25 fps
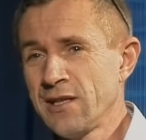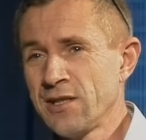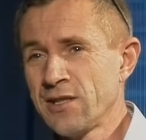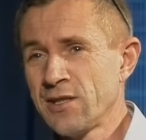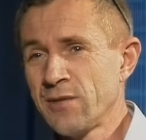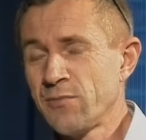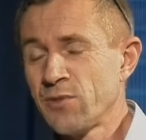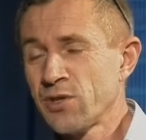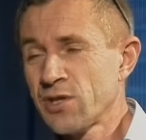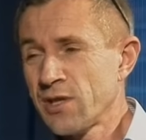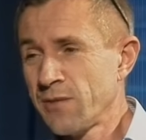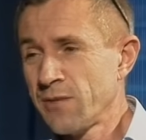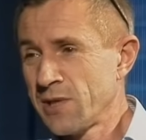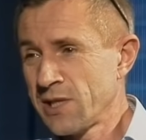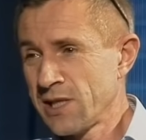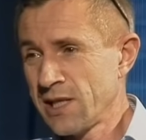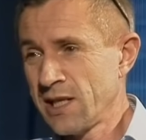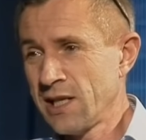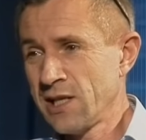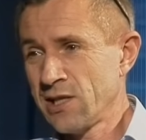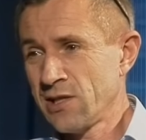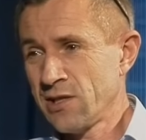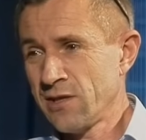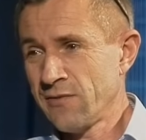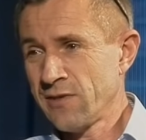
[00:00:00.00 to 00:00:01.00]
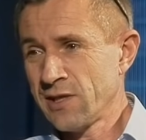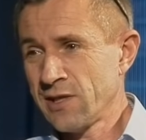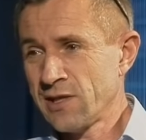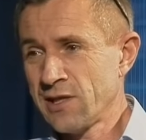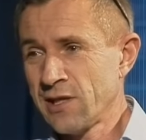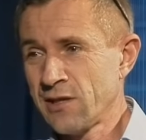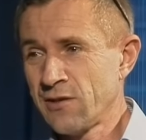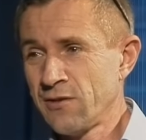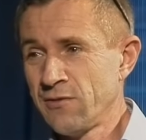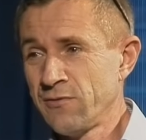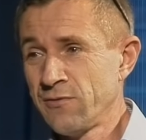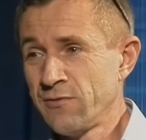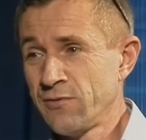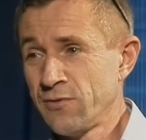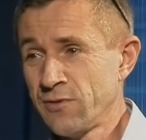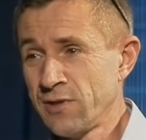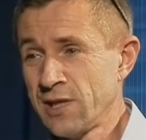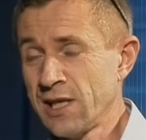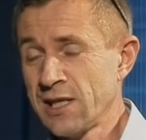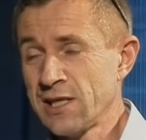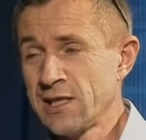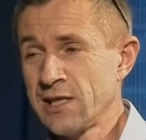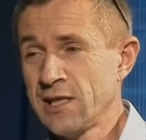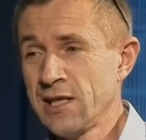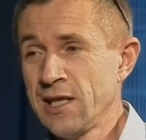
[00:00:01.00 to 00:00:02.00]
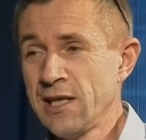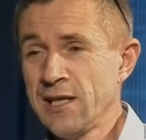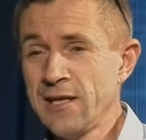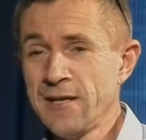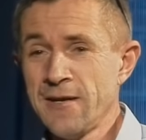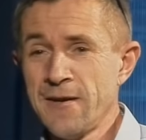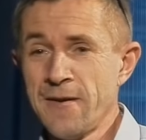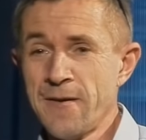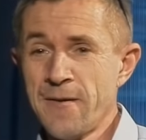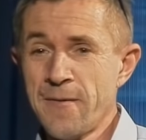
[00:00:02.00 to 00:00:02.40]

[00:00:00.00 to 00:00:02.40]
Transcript: że możemy zarejestrować taką fundację.